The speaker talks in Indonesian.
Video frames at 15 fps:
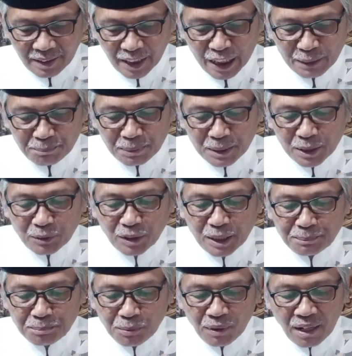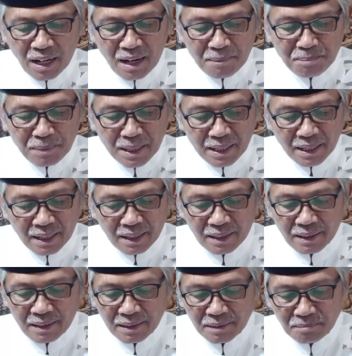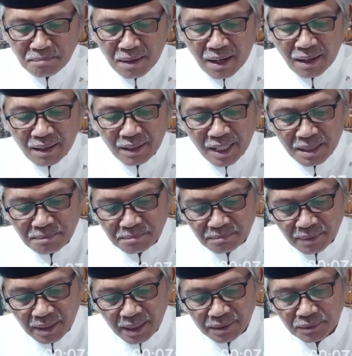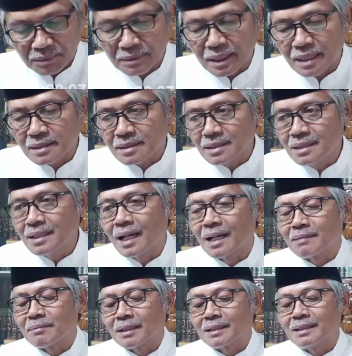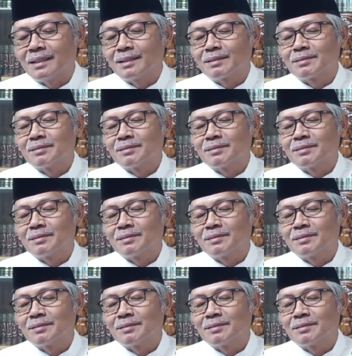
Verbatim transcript: Tidak peduli pula apakah malam ataukah siang mati